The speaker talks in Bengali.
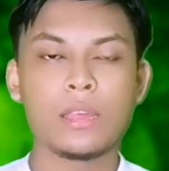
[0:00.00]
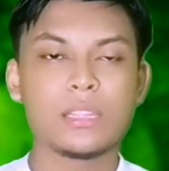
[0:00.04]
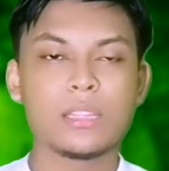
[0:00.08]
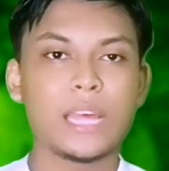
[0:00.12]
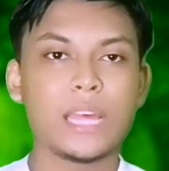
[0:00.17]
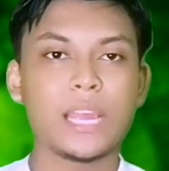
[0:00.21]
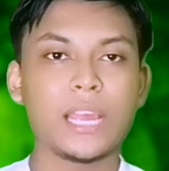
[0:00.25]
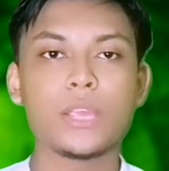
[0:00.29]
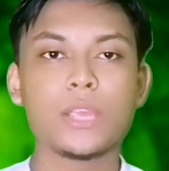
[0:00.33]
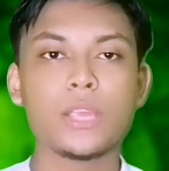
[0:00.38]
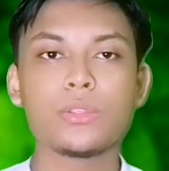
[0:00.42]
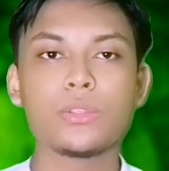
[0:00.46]

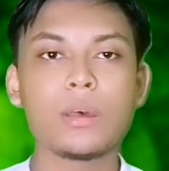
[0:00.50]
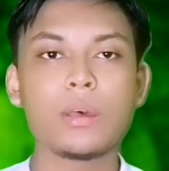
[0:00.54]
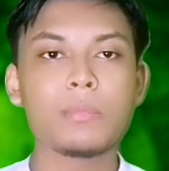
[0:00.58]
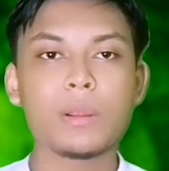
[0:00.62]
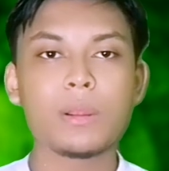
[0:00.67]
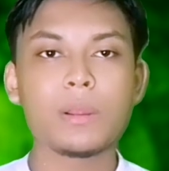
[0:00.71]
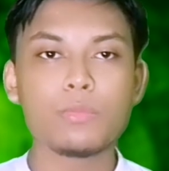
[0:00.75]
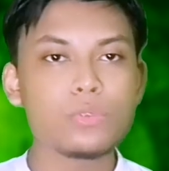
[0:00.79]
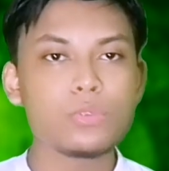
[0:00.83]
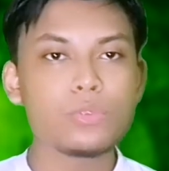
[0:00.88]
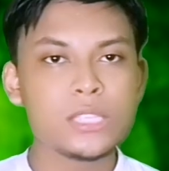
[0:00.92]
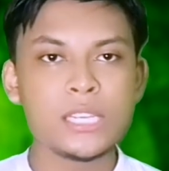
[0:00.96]
তা কিন্তু
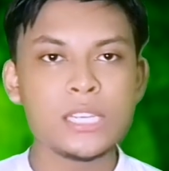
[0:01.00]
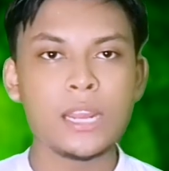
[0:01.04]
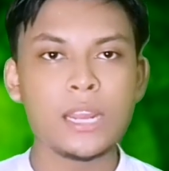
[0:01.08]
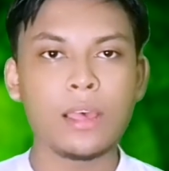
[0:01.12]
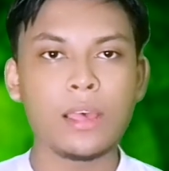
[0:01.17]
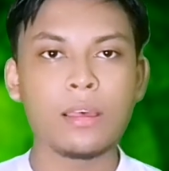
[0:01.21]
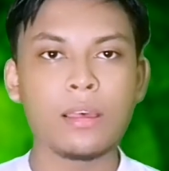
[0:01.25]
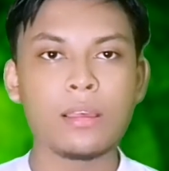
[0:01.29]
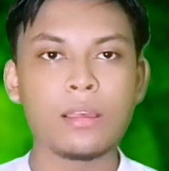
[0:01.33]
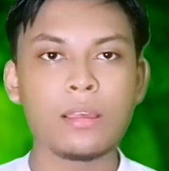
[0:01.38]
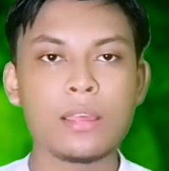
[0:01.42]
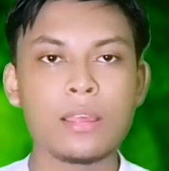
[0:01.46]
আমরা বুঝি
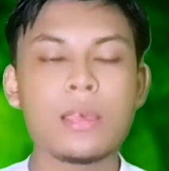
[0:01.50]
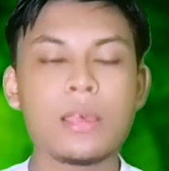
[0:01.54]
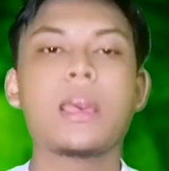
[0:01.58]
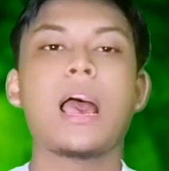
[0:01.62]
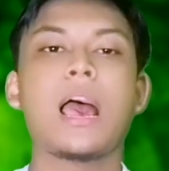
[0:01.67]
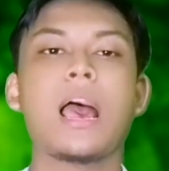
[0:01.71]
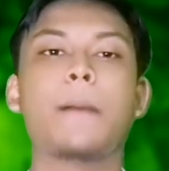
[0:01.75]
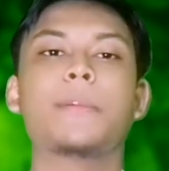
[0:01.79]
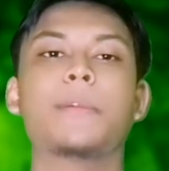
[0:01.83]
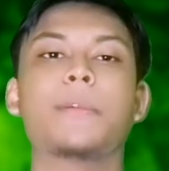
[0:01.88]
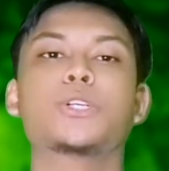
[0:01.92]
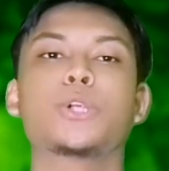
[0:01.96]
না
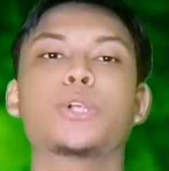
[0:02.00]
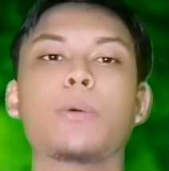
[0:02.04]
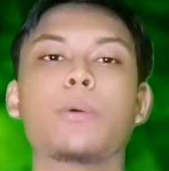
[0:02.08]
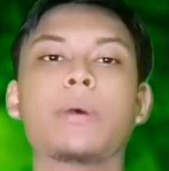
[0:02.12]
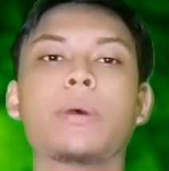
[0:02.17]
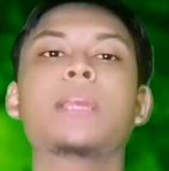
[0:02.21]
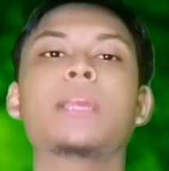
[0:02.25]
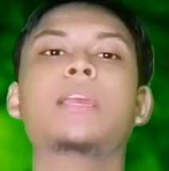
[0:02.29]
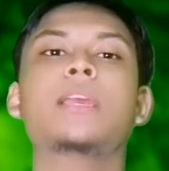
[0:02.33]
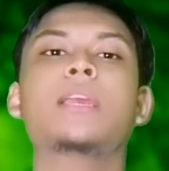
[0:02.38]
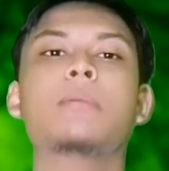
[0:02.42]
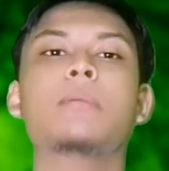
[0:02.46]
আমরা
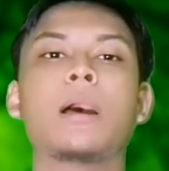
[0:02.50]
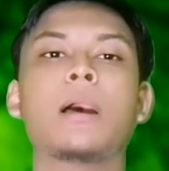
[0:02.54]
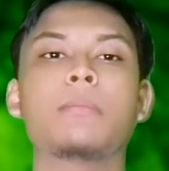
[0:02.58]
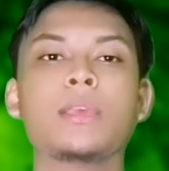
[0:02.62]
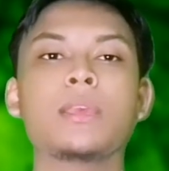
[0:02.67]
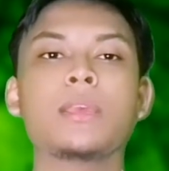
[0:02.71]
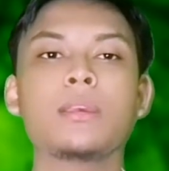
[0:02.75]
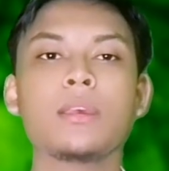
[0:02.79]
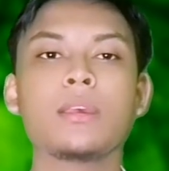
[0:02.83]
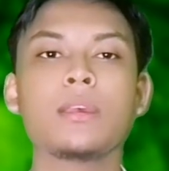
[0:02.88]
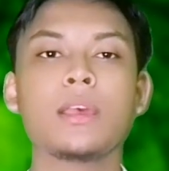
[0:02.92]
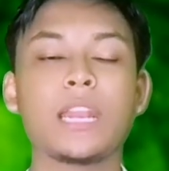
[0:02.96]
সবাই কি
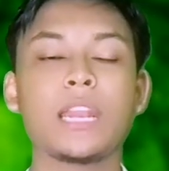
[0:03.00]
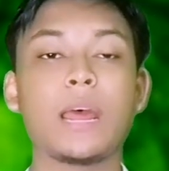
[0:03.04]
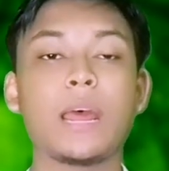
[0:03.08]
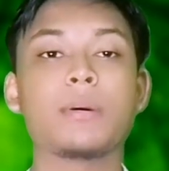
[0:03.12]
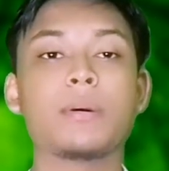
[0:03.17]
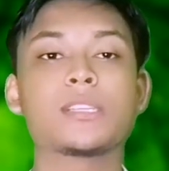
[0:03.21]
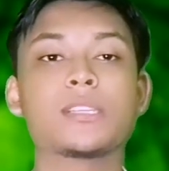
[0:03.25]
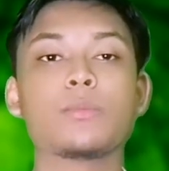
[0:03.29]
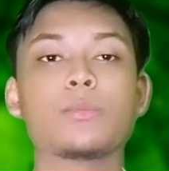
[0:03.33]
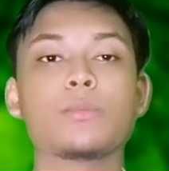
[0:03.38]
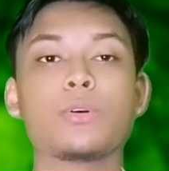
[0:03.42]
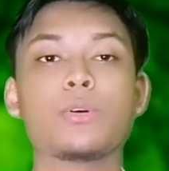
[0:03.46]
ভাবি
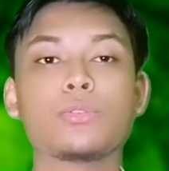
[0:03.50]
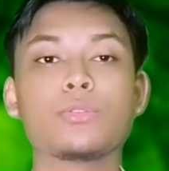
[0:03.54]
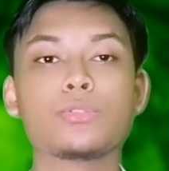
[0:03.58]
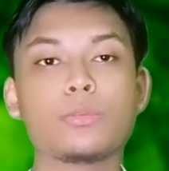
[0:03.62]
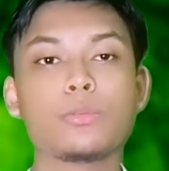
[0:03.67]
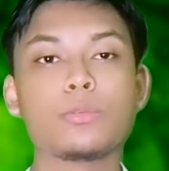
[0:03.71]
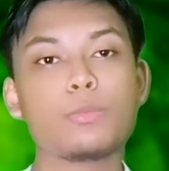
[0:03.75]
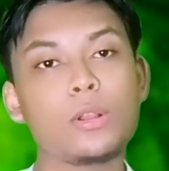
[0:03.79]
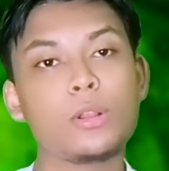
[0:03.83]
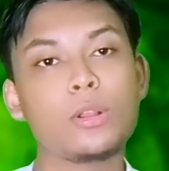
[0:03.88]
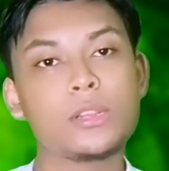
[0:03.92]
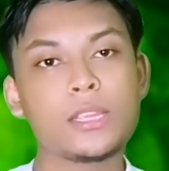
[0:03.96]
নামাজে
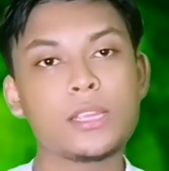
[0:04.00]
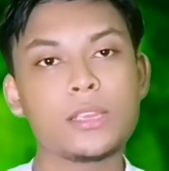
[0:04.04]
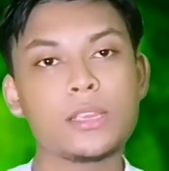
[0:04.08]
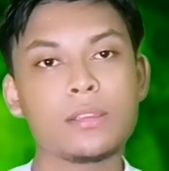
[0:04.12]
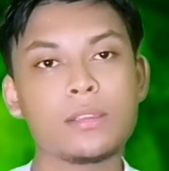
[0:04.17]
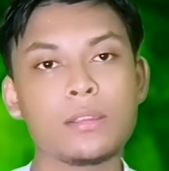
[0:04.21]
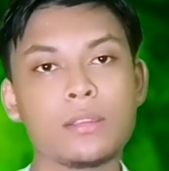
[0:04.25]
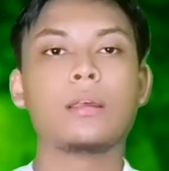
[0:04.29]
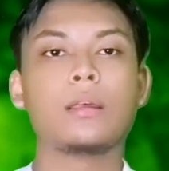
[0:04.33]
মনোযোগ বলতে